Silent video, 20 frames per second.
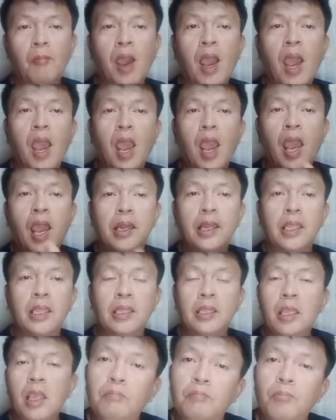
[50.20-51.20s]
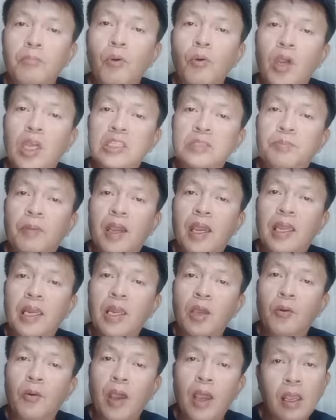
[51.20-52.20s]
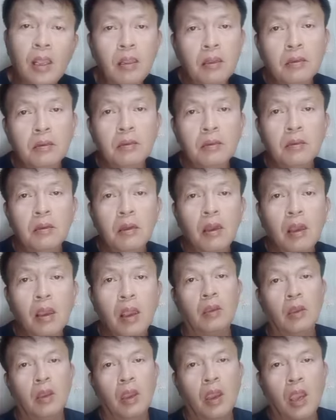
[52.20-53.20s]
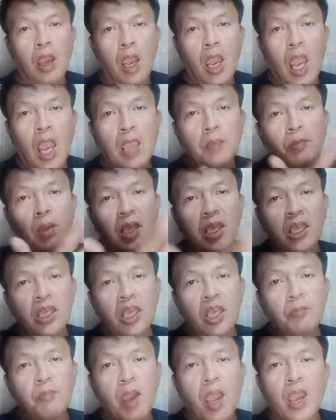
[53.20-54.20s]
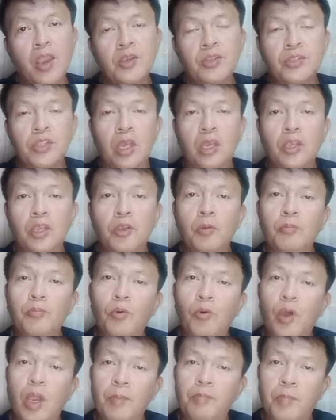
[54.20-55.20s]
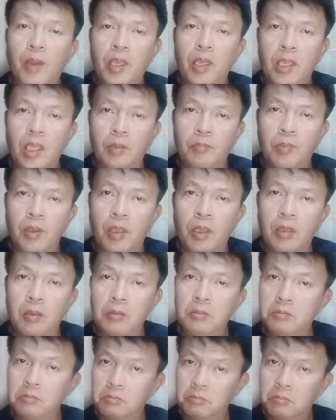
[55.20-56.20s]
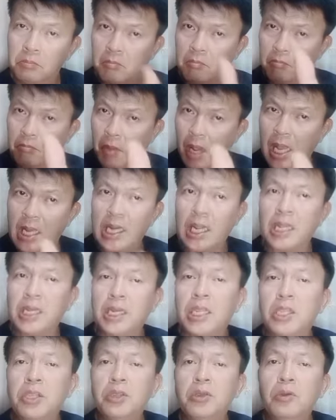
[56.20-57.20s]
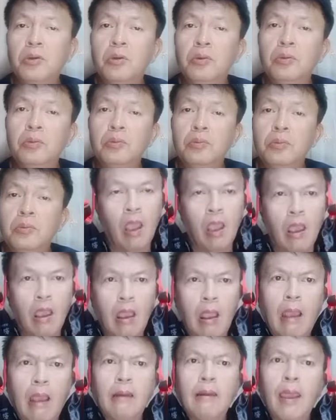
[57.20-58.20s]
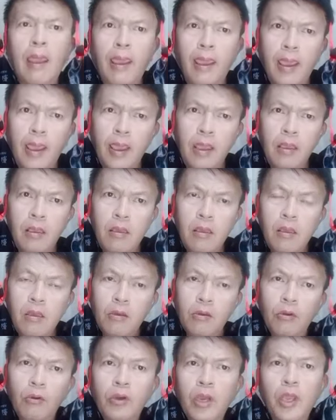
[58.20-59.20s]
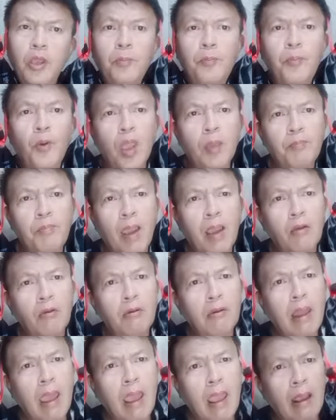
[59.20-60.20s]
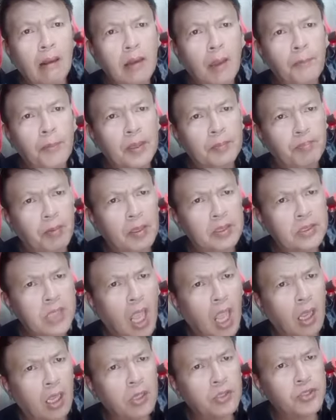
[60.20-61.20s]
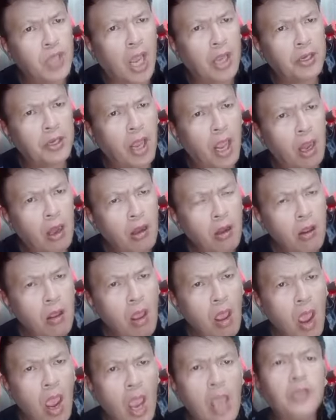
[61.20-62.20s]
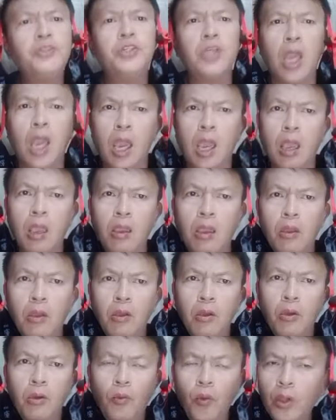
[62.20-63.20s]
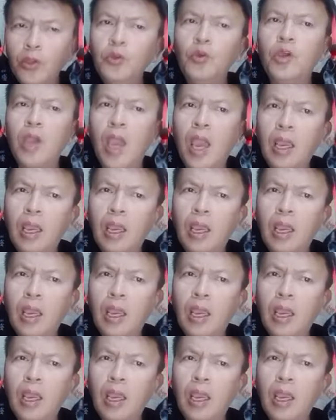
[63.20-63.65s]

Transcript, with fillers: Maaaring bukas makalawa ay magiging maayos ng iyong buhay pag-ibig. Malay ninyo. Ala eh! Kung kayo po ay bago ang napatpat sa aking channel, ay siya, huwag nyo